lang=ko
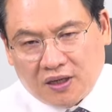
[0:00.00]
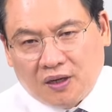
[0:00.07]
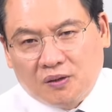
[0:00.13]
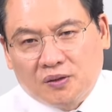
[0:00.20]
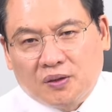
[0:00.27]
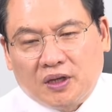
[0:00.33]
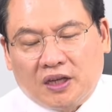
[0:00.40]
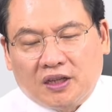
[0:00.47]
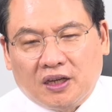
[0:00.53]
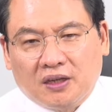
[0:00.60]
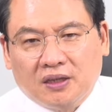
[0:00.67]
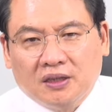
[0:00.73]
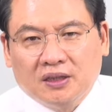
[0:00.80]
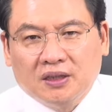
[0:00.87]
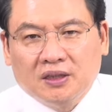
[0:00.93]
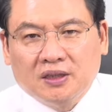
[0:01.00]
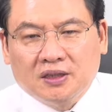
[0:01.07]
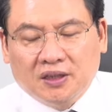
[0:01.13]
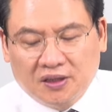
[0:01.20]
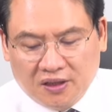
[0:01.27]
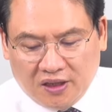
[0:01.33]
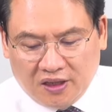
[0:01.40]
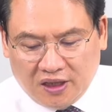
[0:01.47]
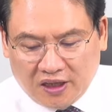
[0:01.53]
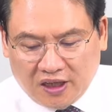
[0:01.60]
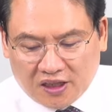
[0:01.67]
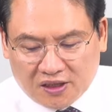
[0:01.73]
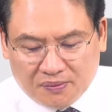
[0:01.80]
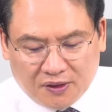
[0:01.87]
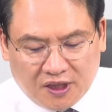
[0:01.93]
라고 또 야당 의원들이
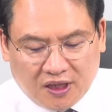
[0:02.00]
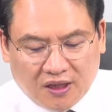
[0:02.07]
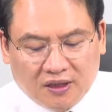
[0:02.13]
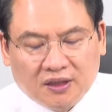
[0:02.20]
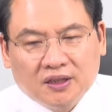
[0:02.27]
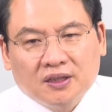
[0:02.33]
얘기했습니다.